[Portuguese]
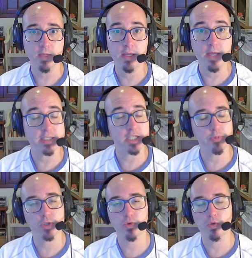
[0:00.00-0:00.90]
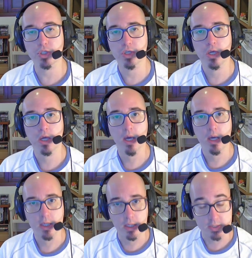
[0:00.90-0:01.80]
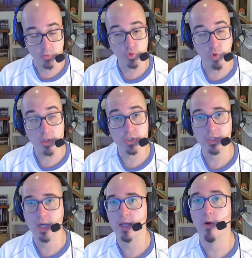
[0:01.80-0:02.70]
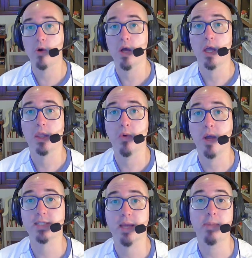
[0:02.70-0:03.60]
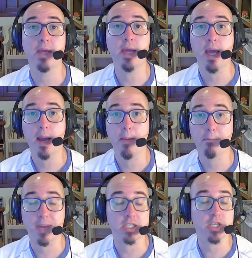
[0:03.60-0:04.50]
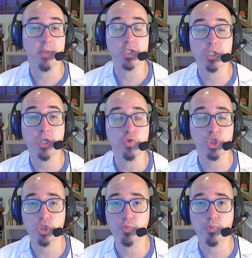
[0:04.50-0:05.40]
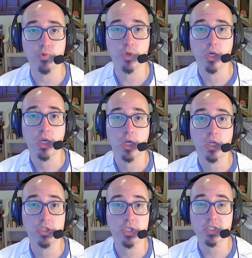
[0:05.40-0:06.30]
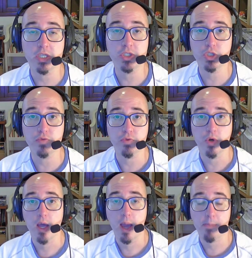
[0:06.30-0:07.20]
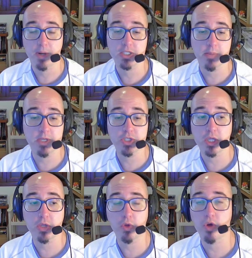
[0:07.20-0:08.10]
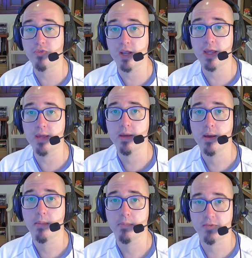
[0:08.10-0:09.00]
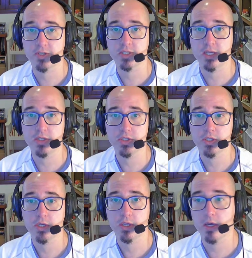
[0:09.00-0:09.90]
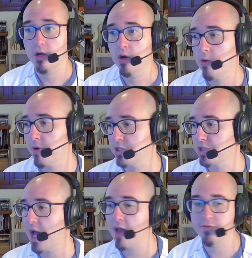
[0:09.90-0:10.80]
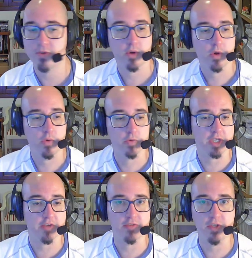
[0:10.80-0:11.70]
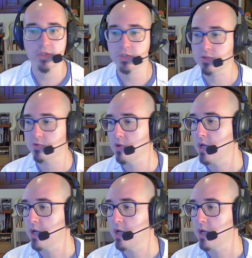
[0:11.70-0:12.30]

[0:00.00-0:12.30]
E essas pessoas que são donas de canal não recebem praticamente nenhum tipo de incentivo. É praticamente aquilo que eu falei para vocês, né? Uma chave, um serviço,